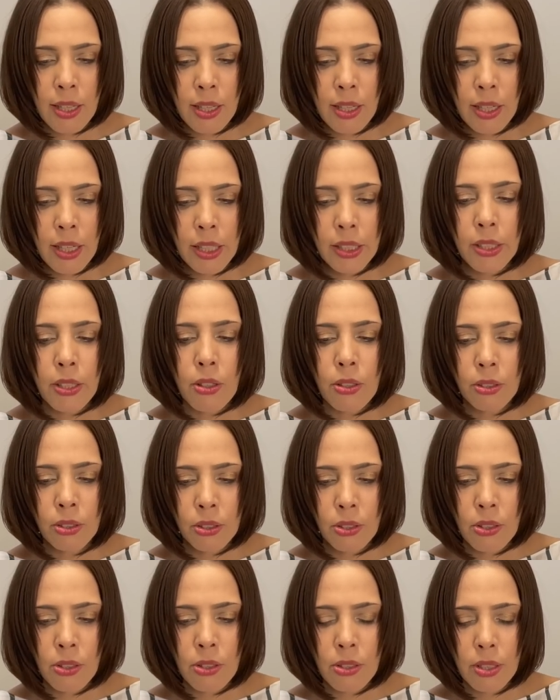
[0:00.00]
日
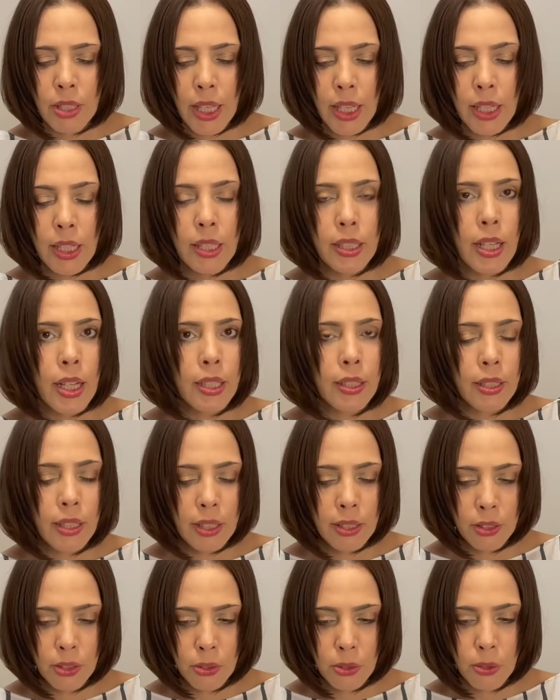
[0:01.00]
本の経団
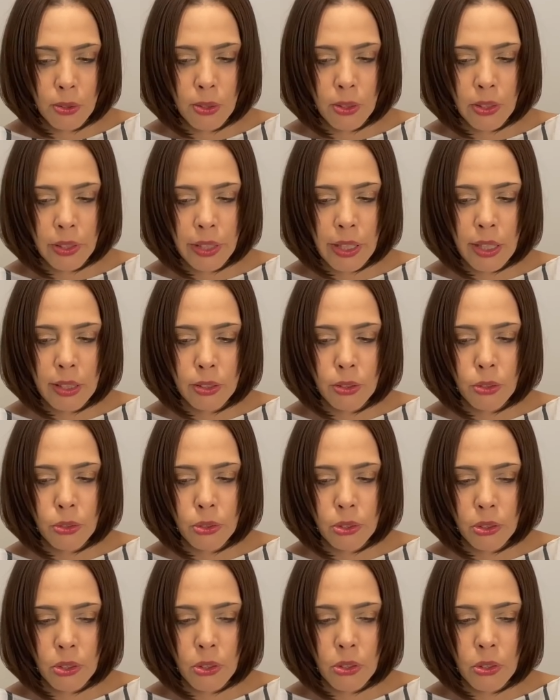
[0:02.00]
連と韓
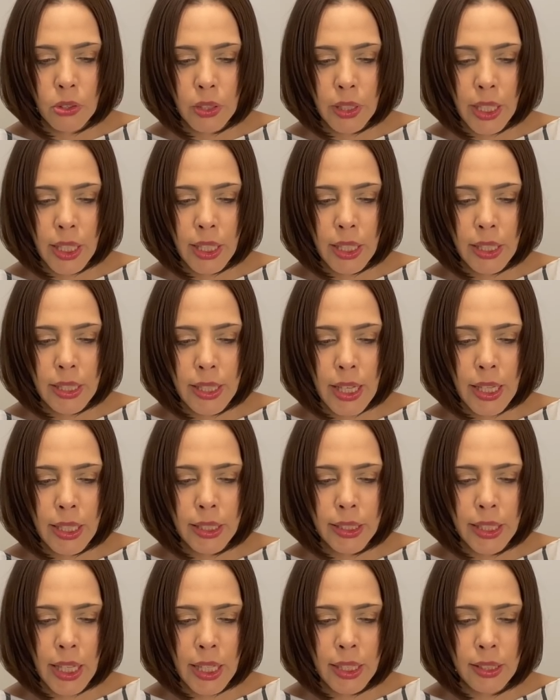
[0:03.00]
国の経
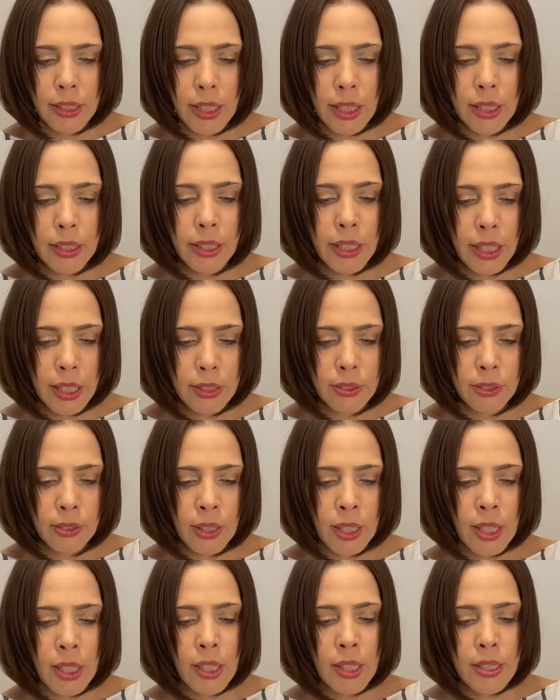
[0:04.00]
済団体である
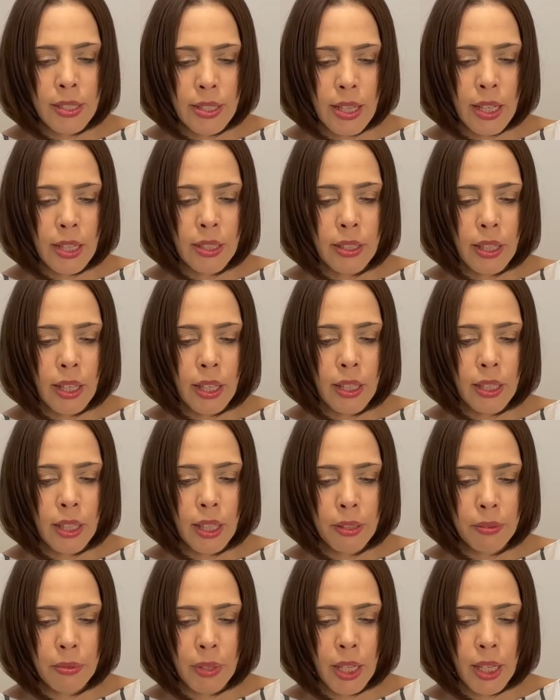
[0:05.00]
全経
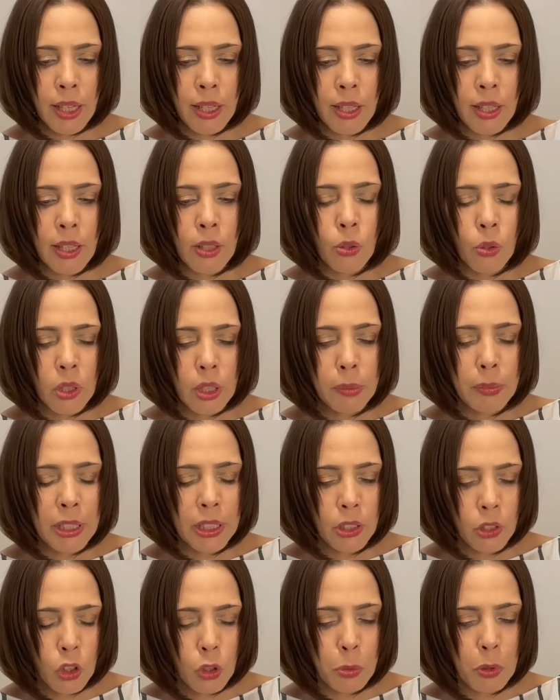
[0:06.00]
連は、これま
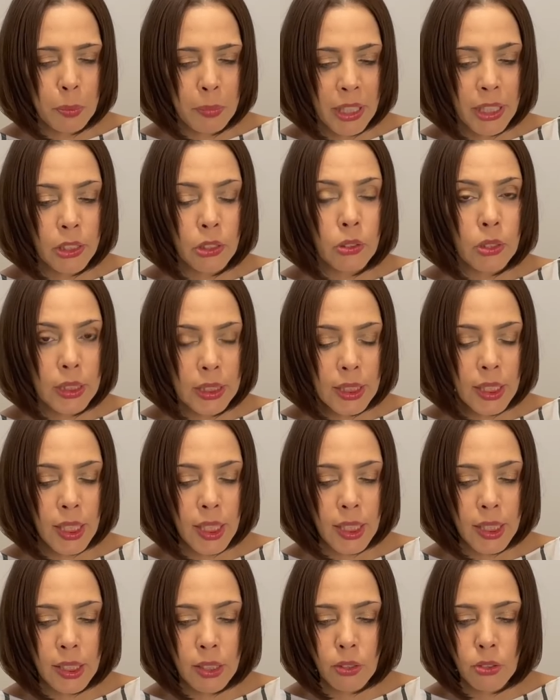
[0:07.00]
でほぼ毎
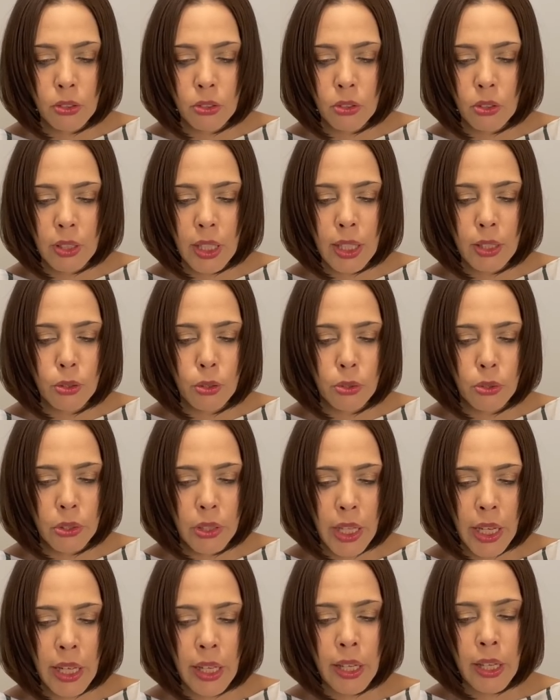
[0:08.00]
年日本と韓国
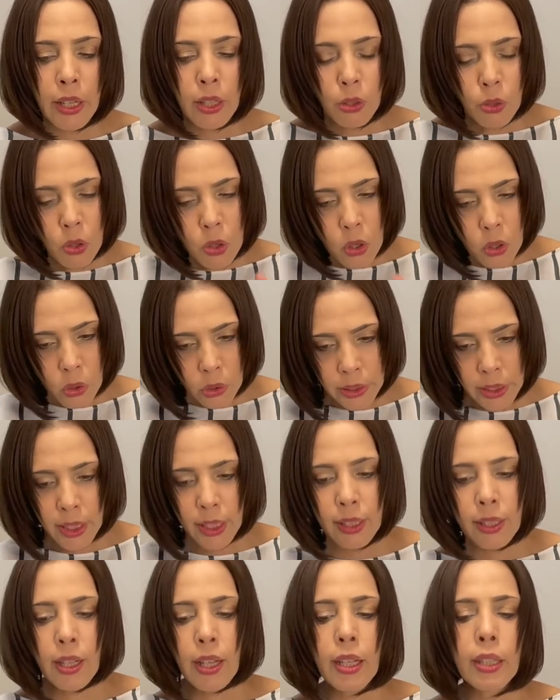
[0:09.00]
で交互
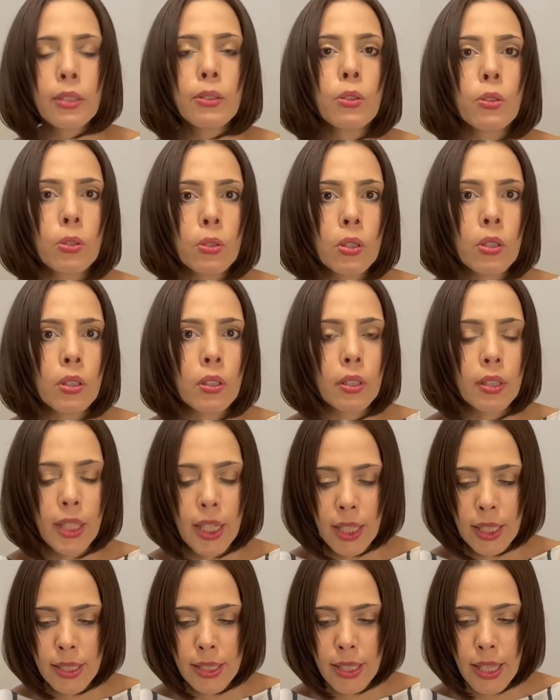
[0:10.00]
に会合を
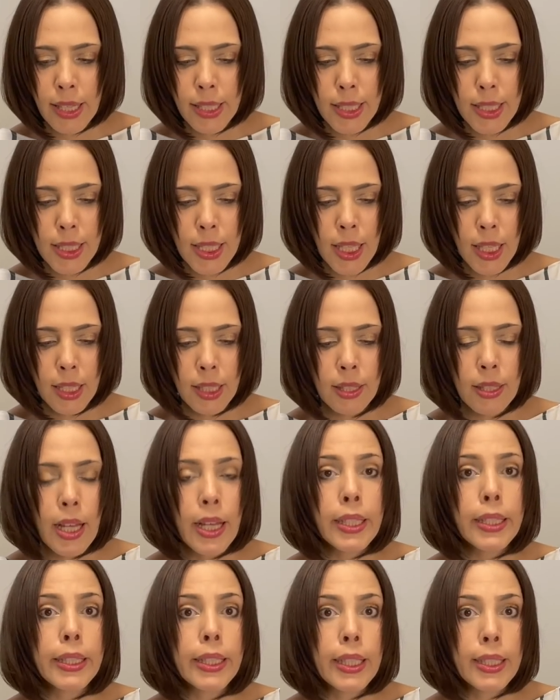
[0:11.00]
開催してい
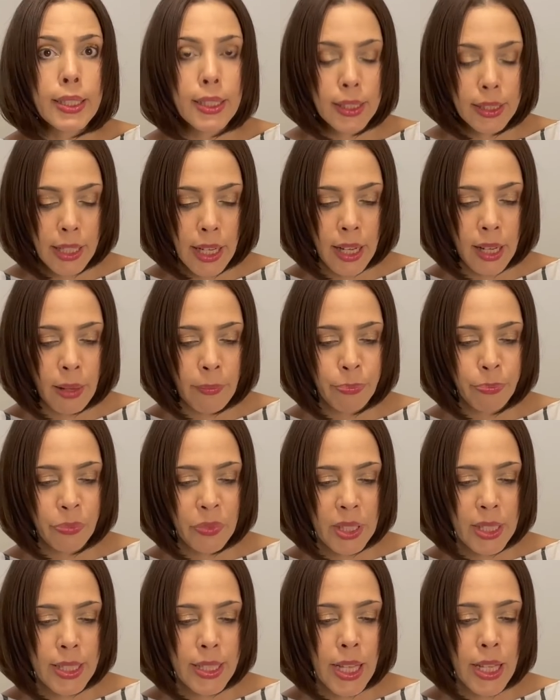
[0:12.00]
たんですが、
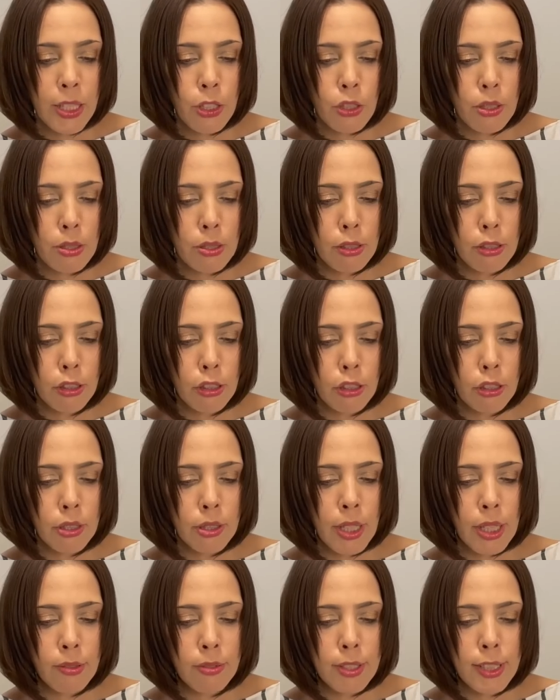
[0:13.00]
2019
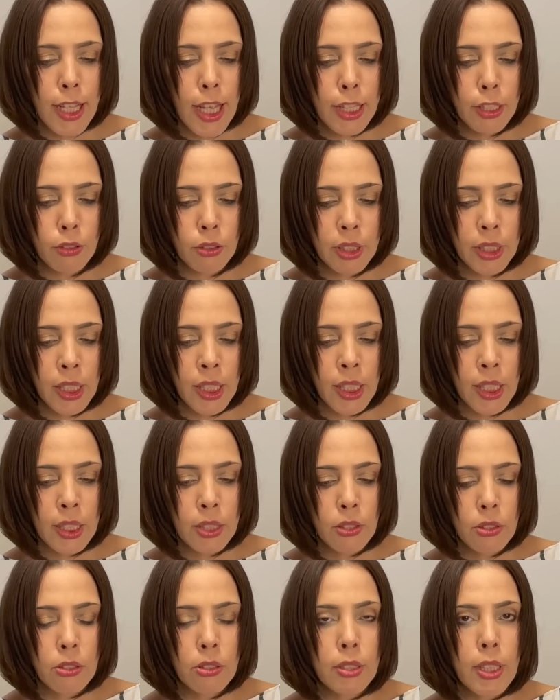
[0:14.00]
年を最後に
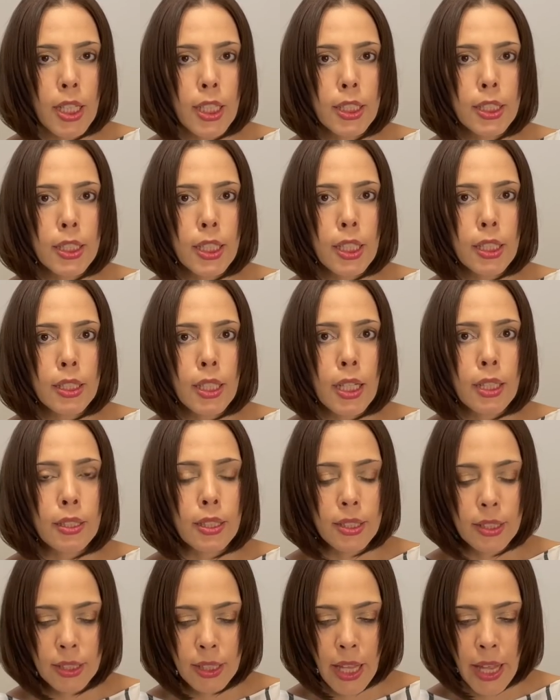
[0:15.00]
中断していたん
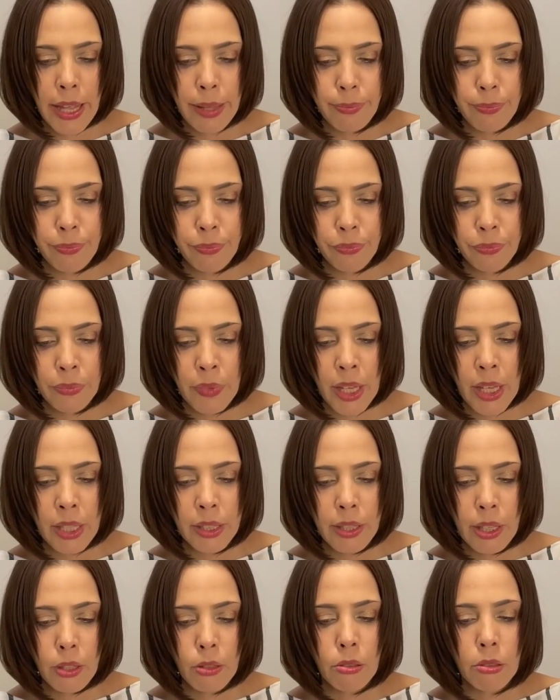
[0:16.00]
ですね。
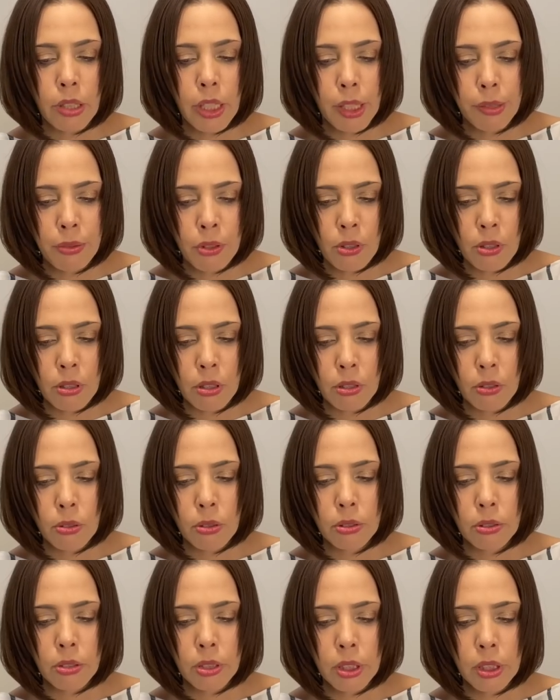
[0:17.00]
で、これを
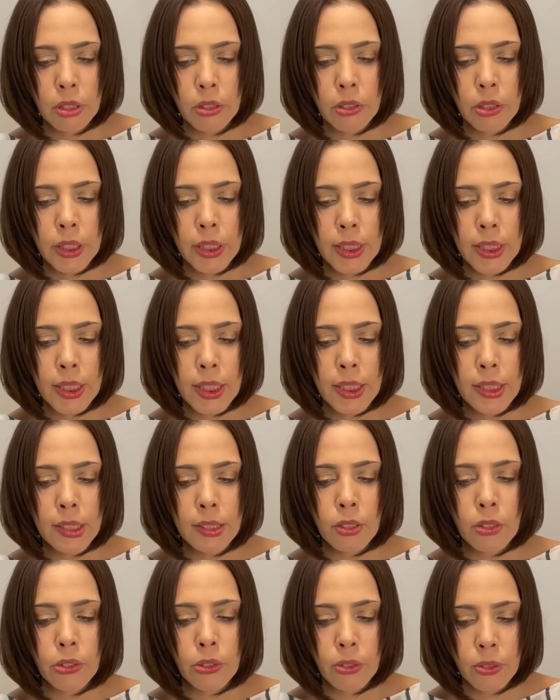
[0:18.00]
今年の7月
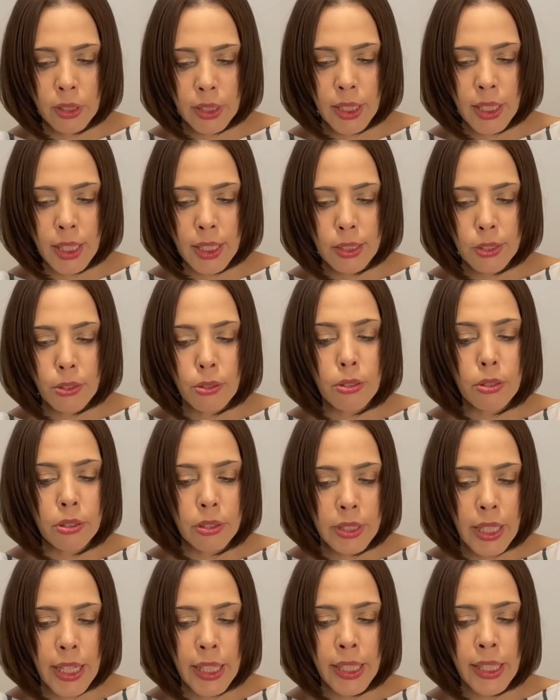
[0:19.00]
の4日、
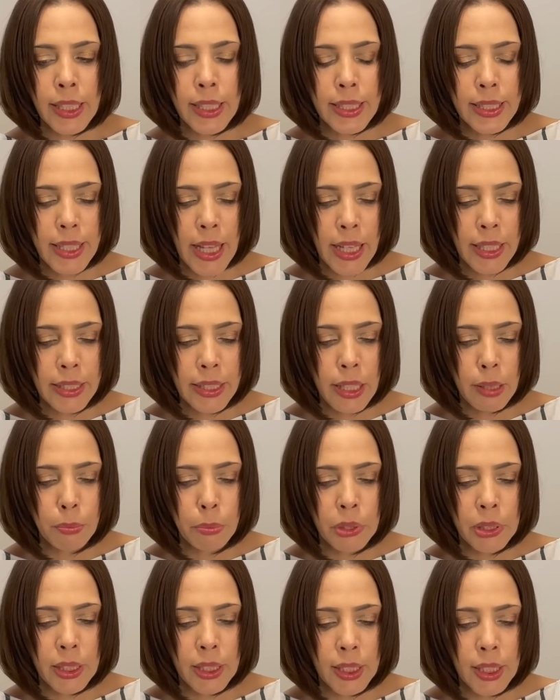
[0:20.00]
ソウルで3年
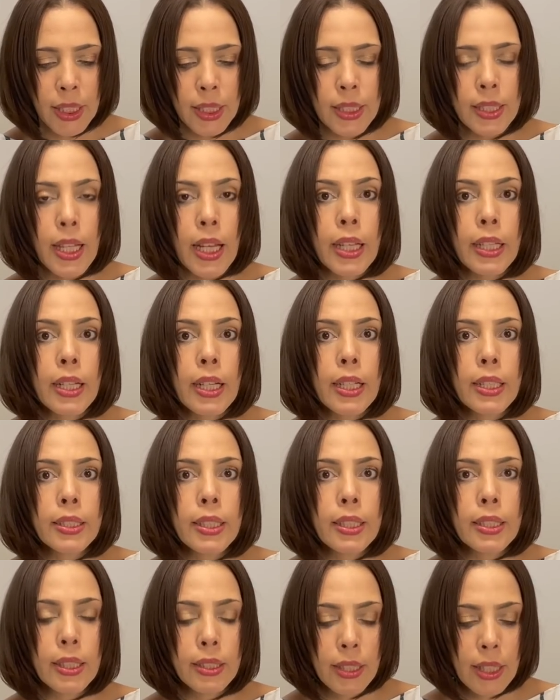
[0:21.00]
ぶりに再開
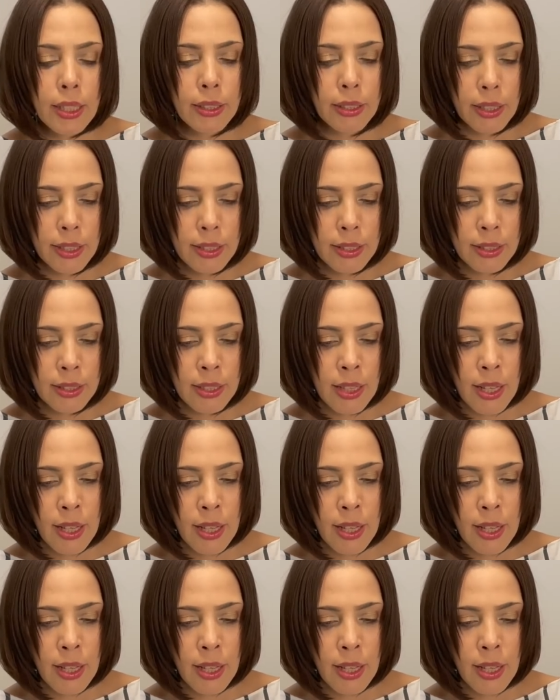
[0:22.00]
させたんです。